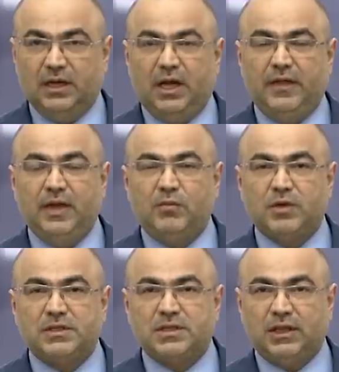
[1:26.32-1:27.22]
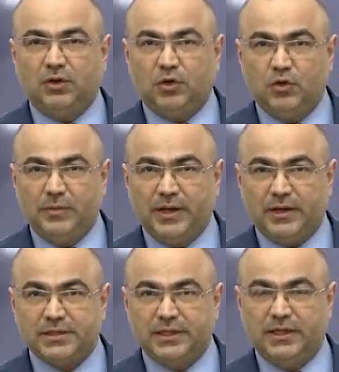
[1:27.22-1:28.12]
هذه المؤسسات الحكومية
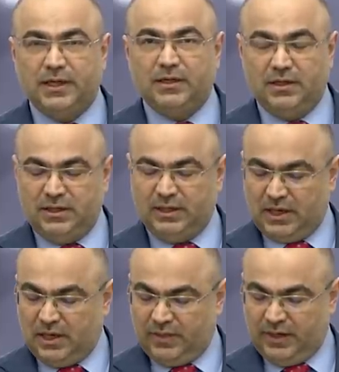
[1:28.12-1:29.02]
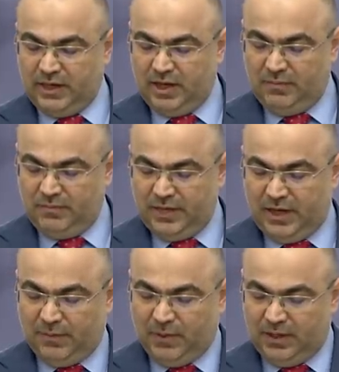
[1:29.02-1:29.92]
الرصينة لغرض القيام
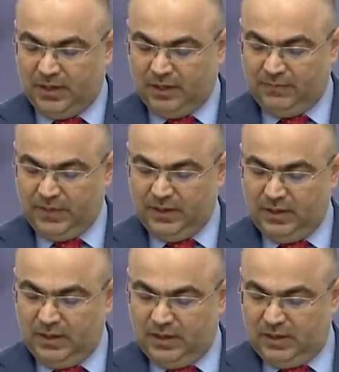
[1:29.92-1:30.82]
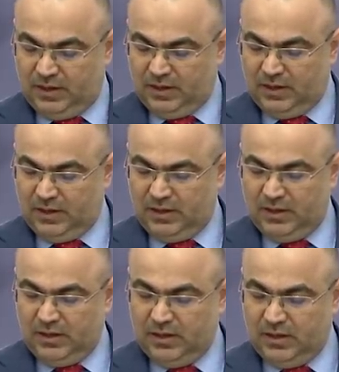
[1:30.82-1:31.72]
بأعمالها
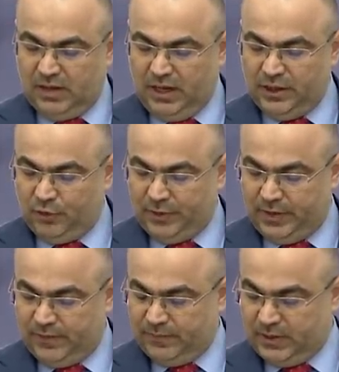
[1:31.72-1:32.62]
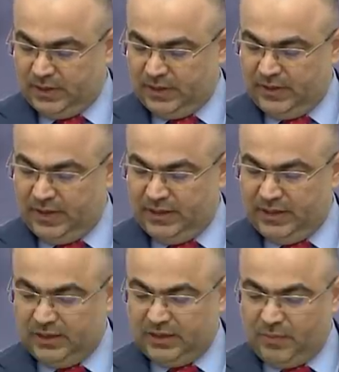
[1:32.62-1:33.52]
آه، اليومية كذلك
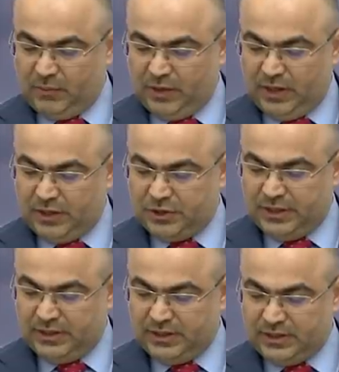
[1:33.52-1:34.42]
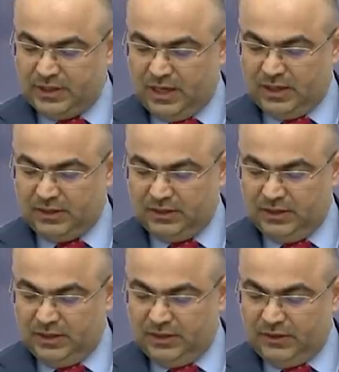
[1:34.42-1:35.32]
تم مناقشة إصدار
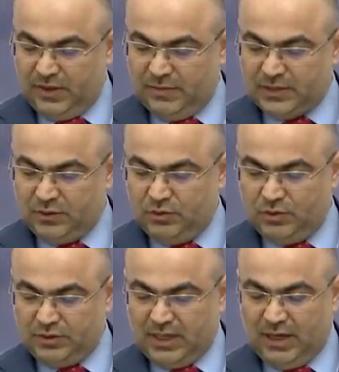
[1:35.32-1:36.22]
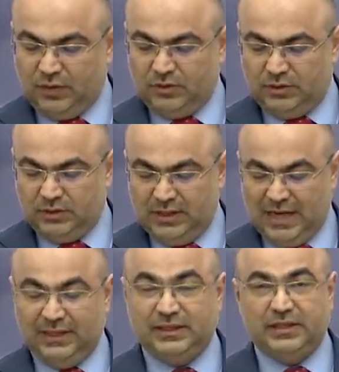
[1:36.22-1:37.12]
نظام صندوق تقاعد
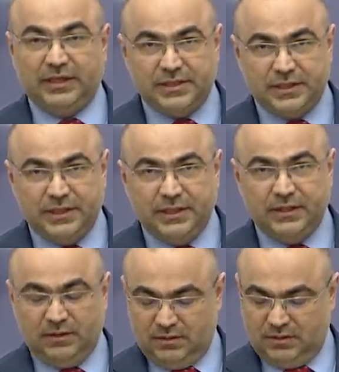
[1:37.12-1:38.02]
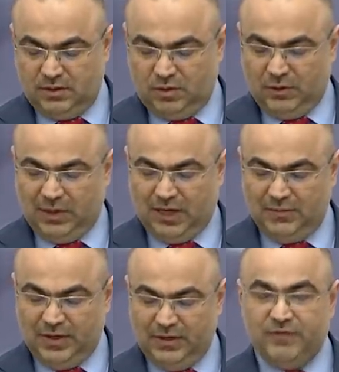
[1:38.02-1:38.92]
التدريسيين
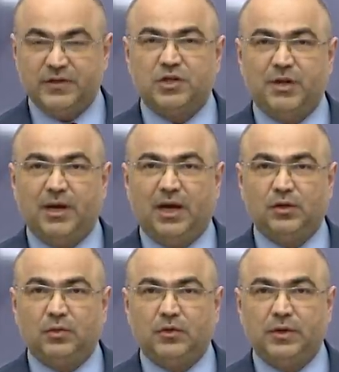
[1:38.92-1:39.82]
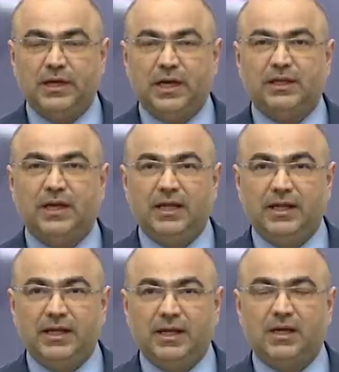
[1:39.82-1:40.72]
والعاملين في الجامعات والكليات
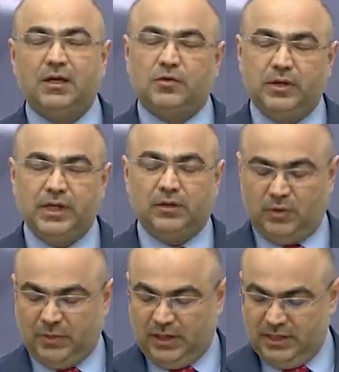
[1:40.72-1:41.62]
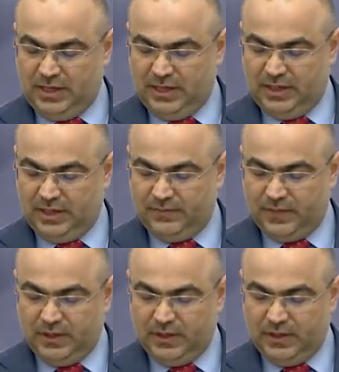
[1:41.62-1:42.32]
الأهلية الكليات والمعاهد الأهلية